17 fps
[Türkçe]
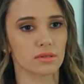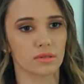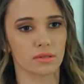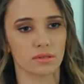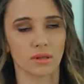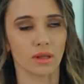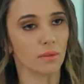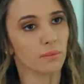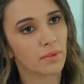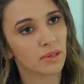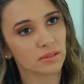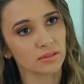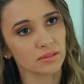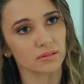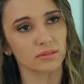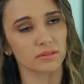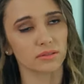Sen
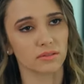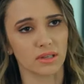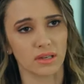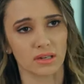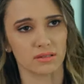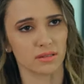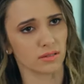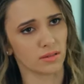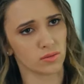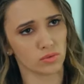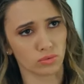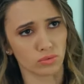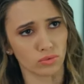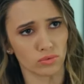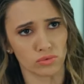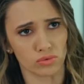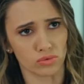ben gerçekten
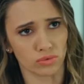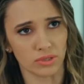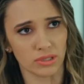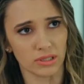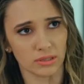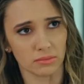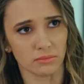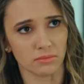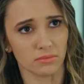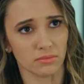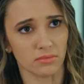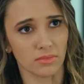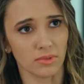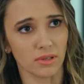çok özür dilerim.